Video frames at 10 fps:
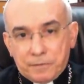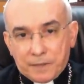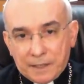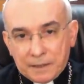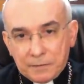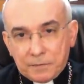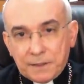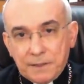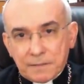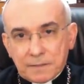que
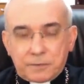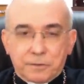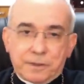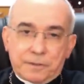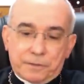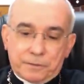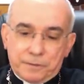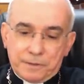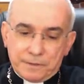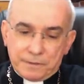diviniza todas as
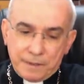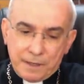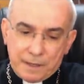coisas.